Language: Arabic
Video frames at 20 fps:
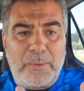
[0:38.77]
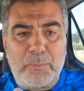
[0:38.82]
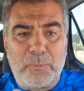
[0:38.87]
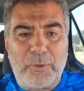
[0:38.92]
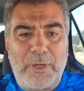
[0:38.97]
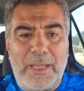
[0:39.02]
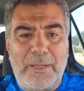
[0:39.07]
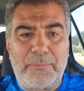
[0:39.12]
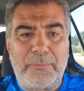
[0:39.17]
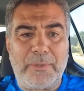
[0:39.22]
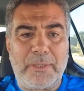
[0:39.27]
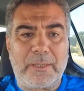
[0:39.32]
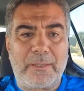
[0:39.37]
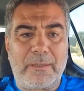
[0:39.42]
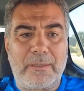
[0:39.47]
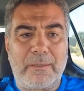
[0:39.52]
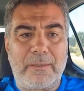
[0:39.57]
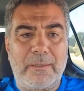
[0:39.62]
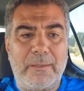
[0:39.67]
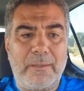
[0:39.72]
هذا
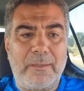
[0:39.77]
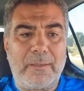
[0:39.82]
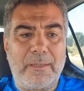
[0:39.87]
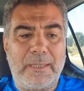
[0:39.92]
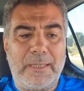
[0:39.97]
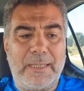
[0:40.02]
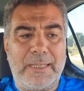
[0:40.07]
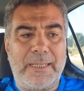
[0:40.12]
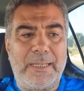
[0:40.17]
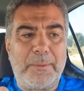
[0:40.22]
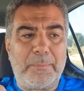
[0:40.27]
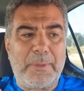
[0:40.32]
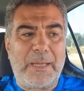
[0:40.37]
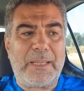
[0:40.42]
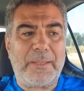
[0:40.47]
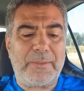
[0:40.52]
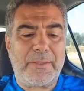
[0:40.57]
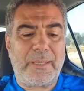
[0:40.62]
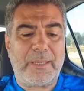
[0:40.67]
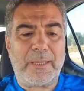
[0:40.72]
المنافق
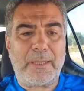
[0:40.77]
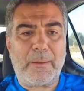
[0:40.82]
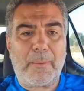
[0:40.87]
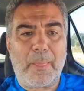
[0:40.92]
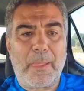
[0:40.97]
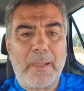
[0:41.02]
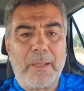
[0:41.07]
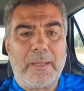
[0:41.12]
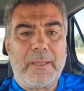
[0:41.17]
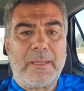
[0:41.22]
لماذا